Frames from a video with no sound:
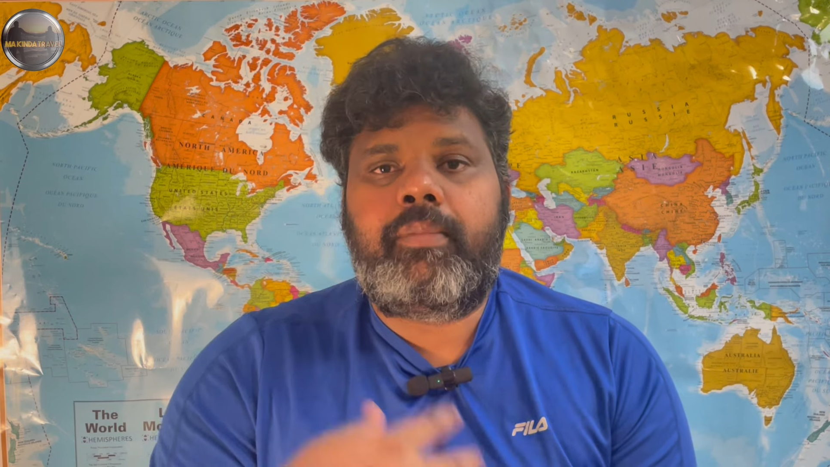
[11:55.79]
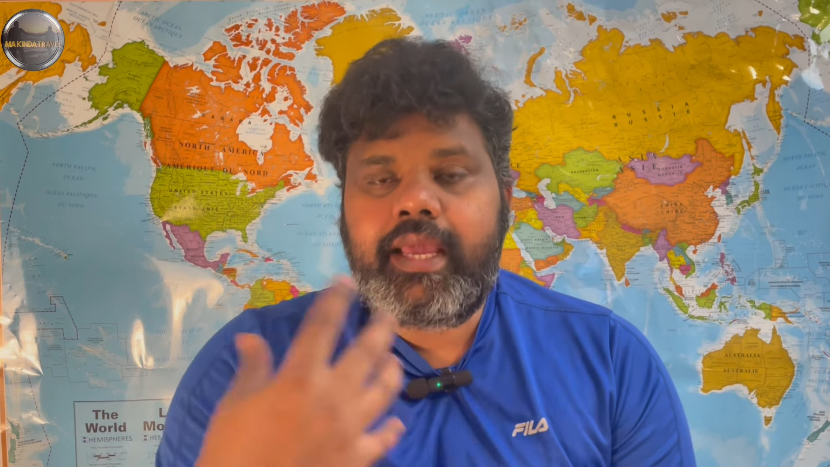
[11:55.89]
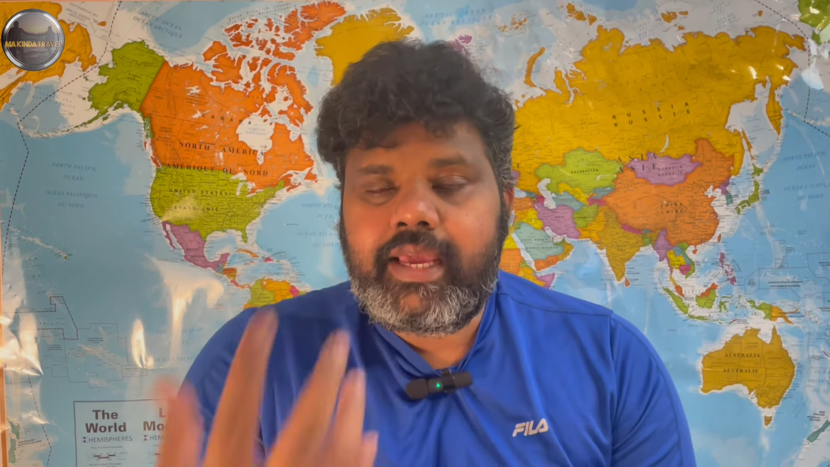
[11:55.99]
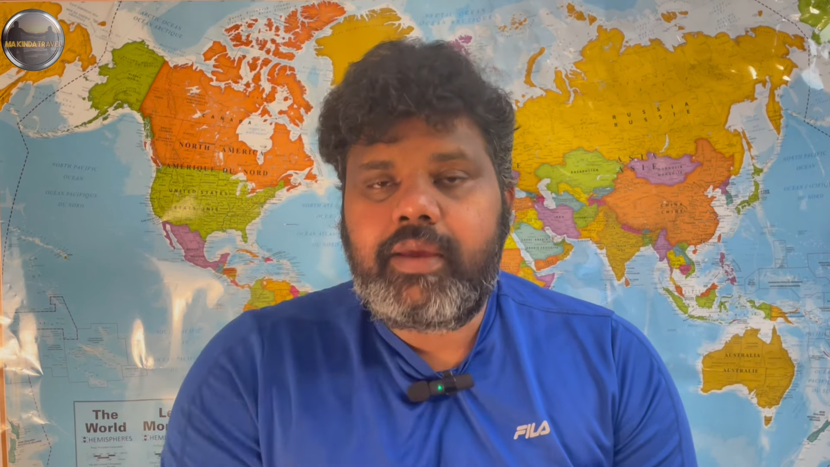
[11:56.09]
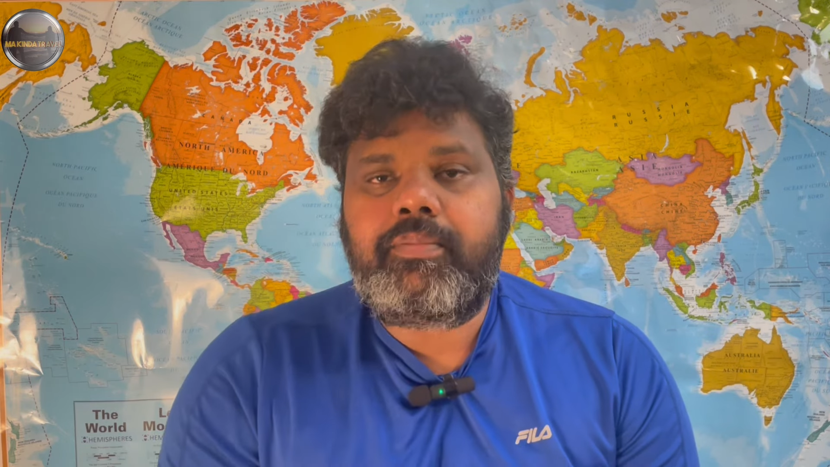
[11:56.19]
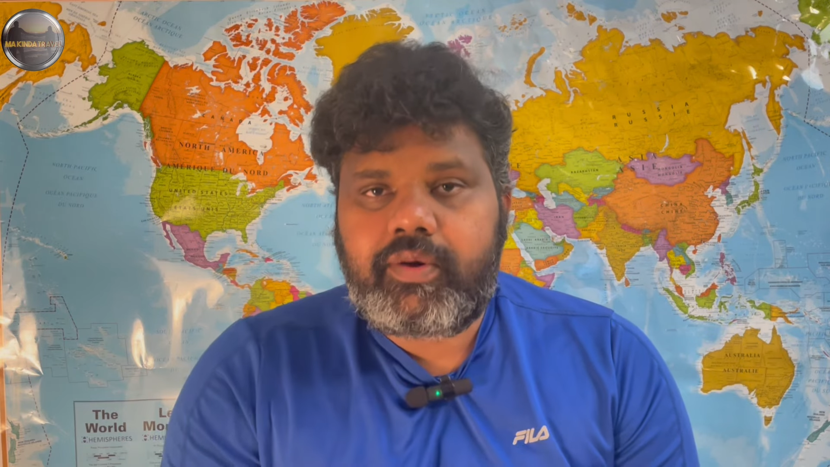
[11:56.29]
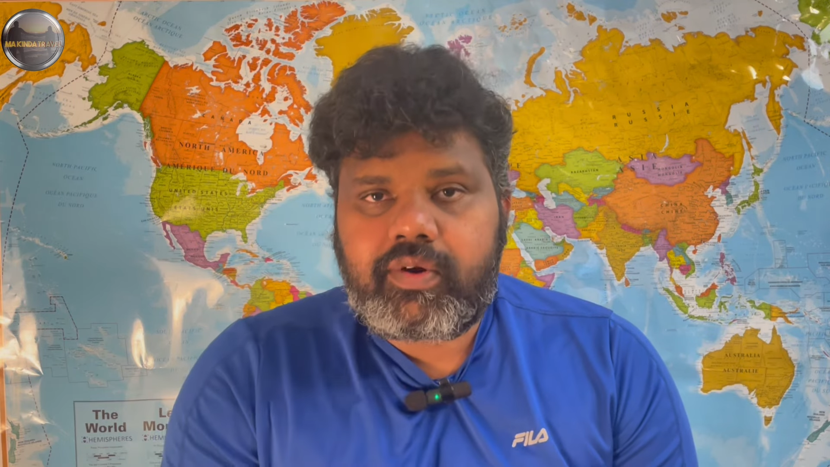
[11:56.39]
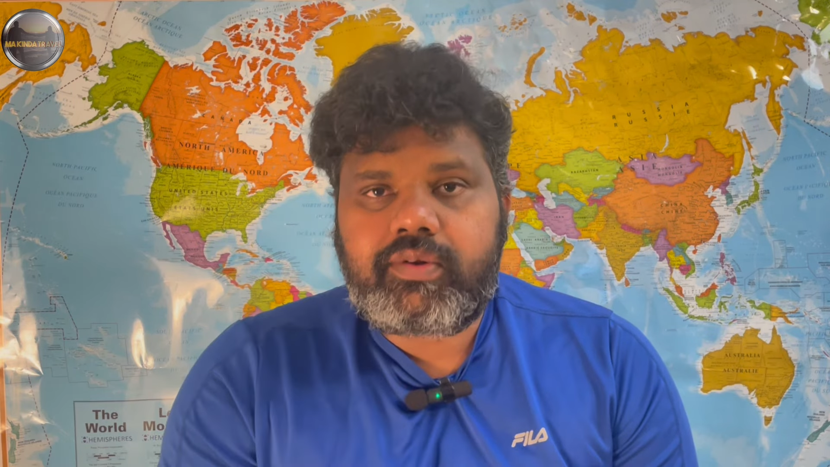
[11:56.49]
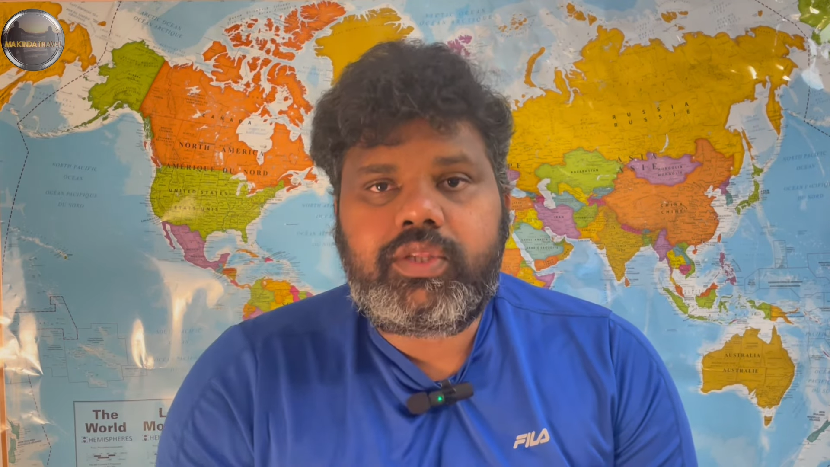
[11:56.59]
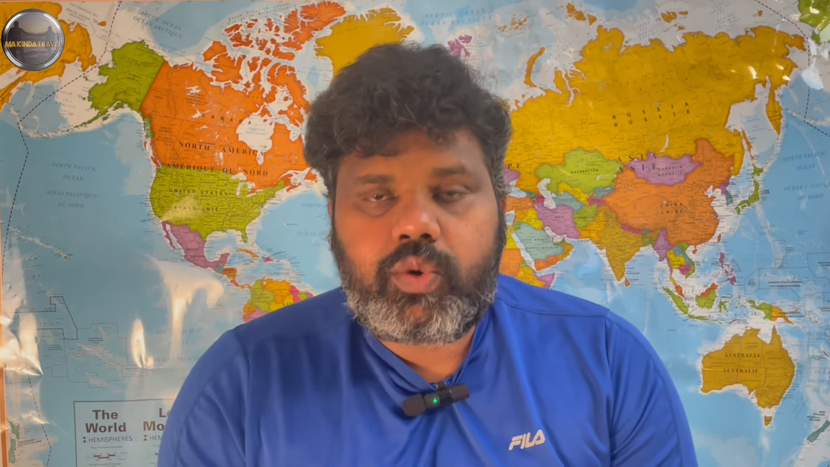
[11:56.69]
பையிங்
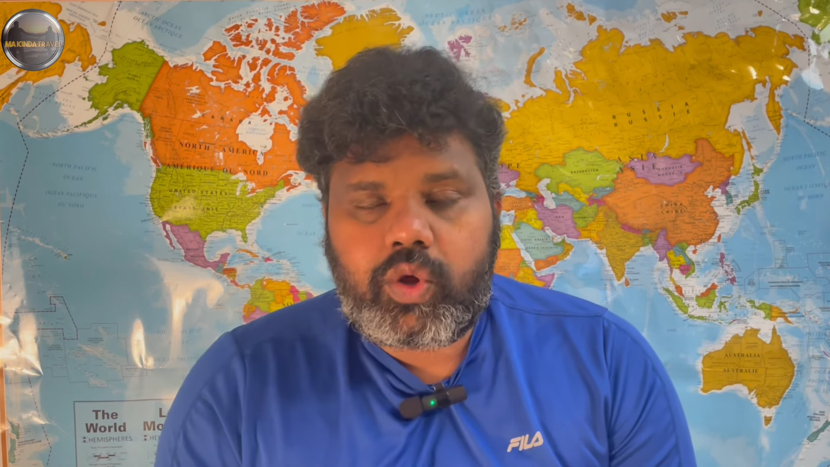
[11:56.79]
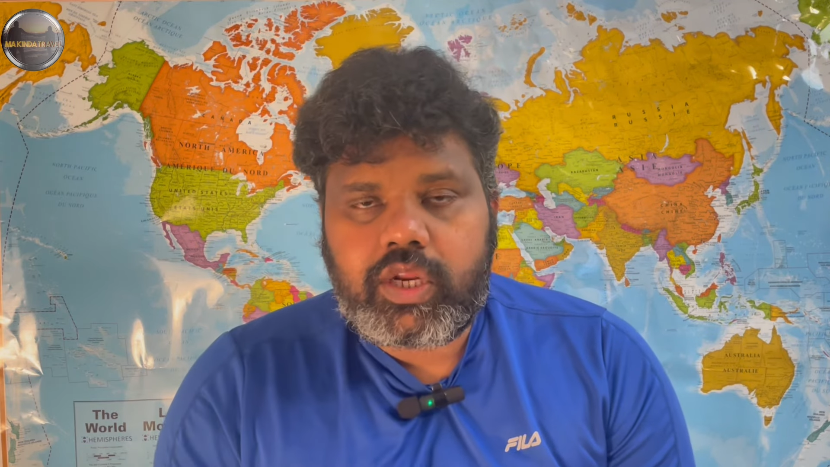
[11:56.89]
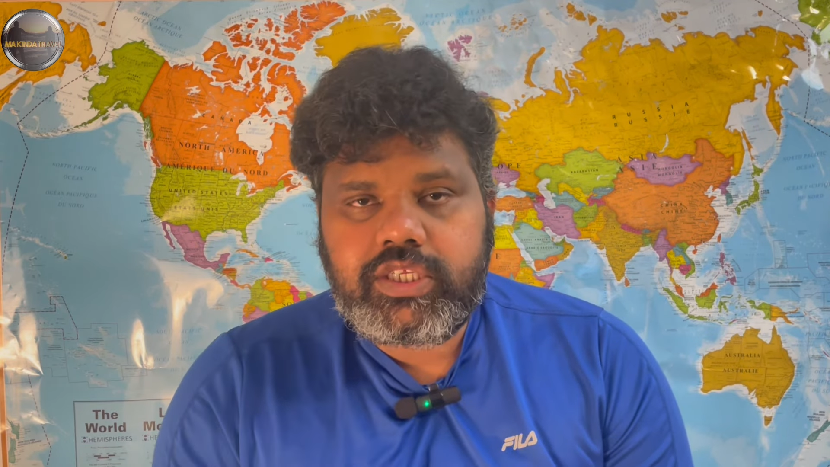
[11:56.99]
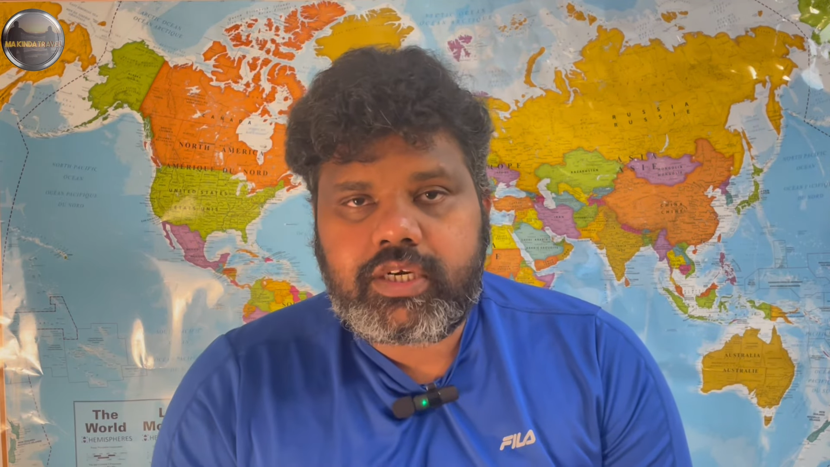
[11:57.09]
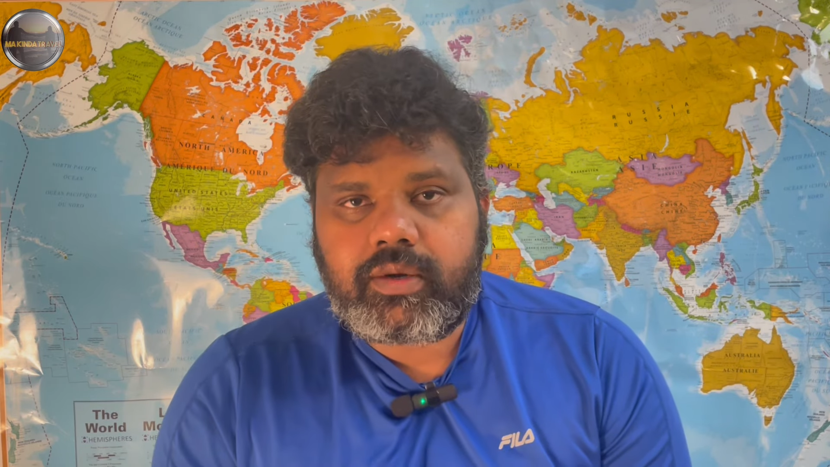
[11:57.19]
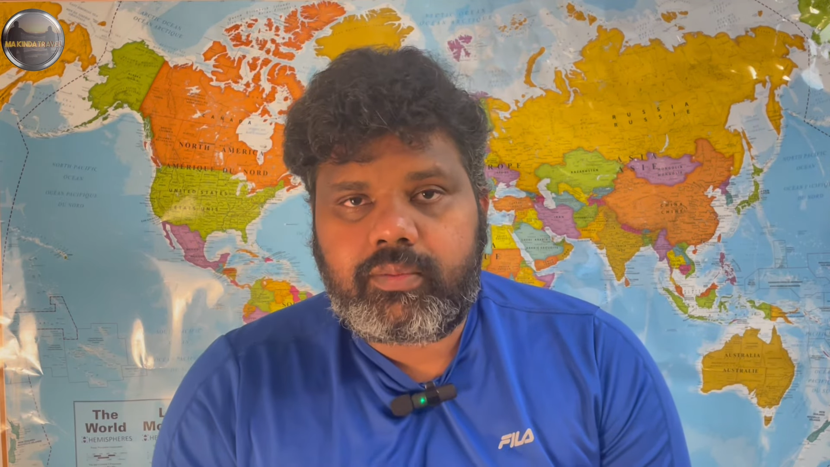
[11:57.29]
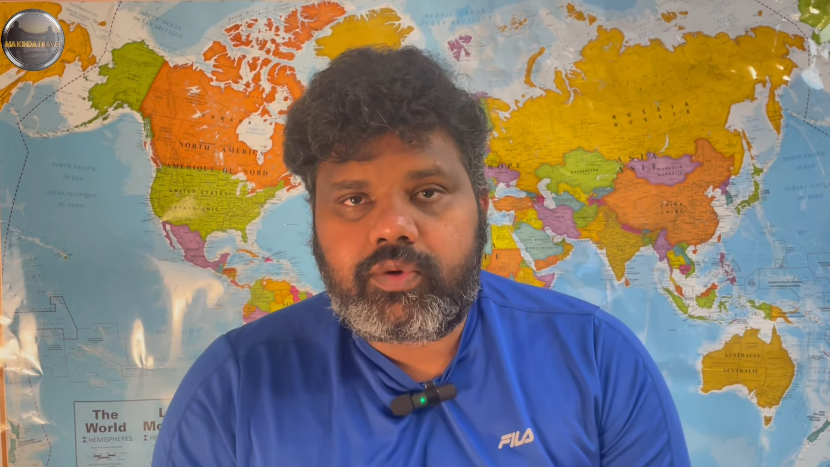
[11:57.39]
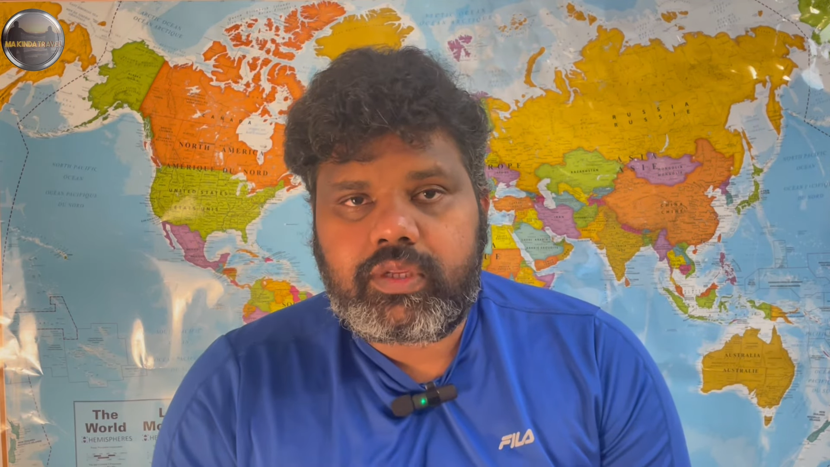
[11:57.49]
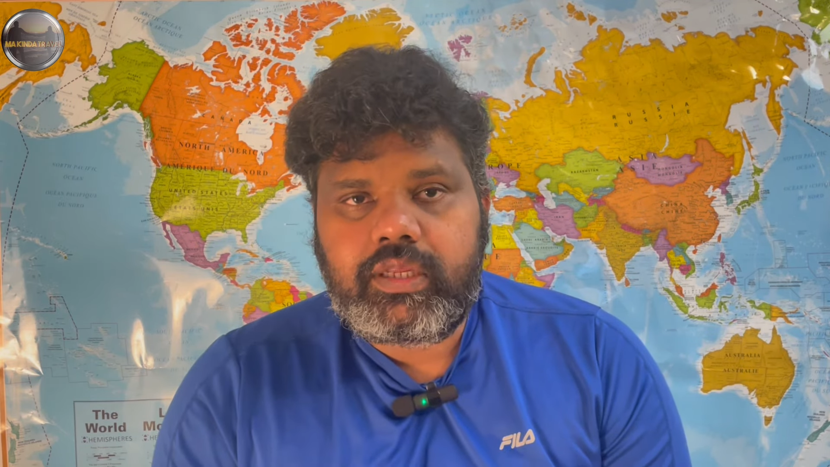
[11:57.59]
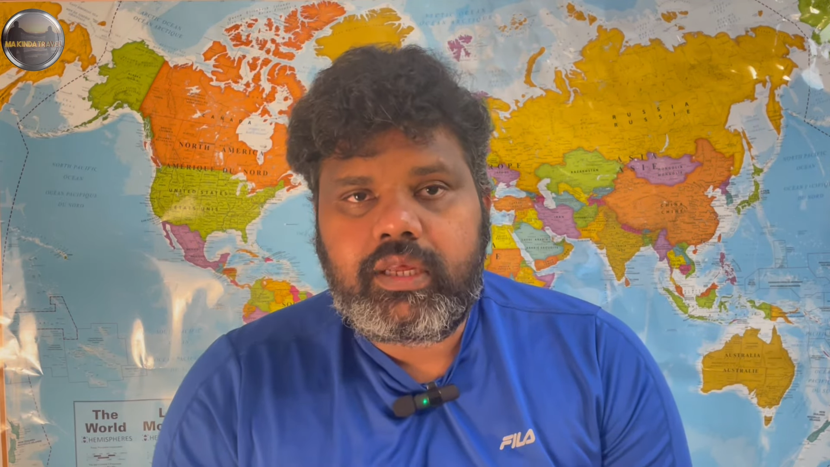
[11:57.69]
பவர் வந்து குறைஞ்சிருக்கும்
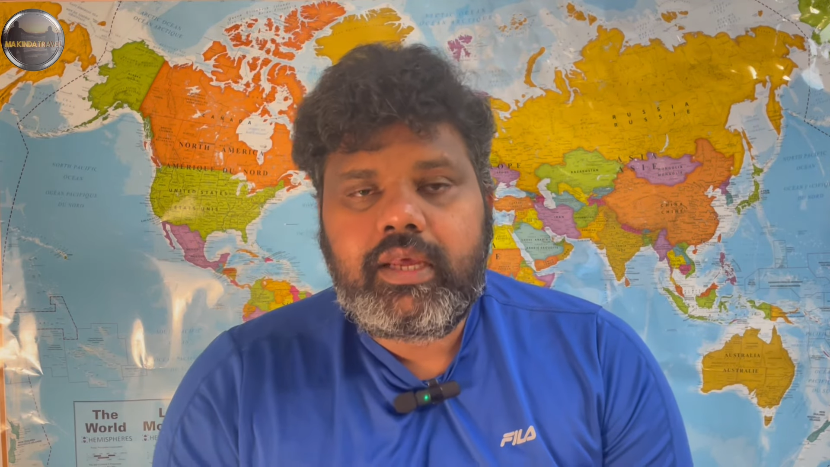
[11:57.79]
போது